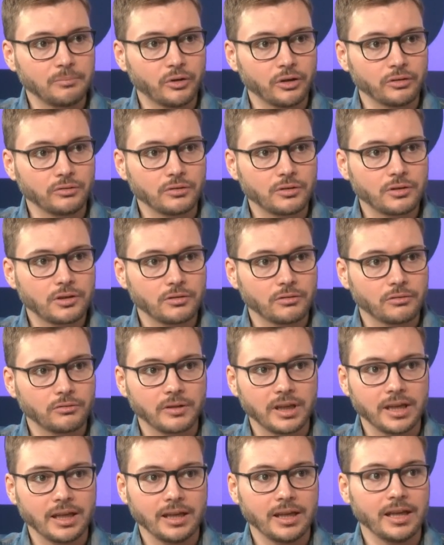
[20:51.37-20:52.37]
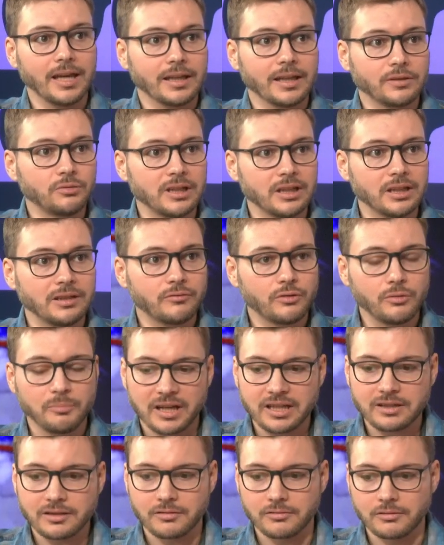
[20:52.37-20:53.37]
productions et, à tous les niveaux,
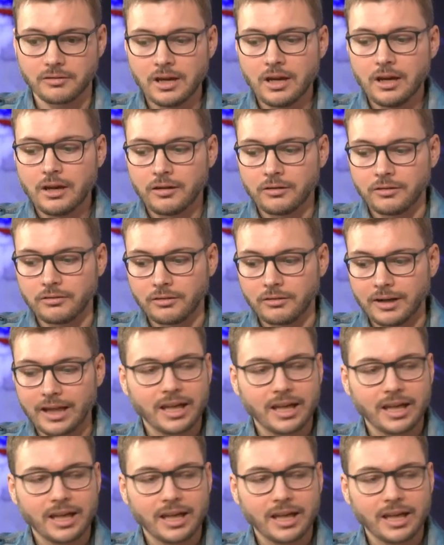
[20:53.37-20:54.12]
parce que euh, la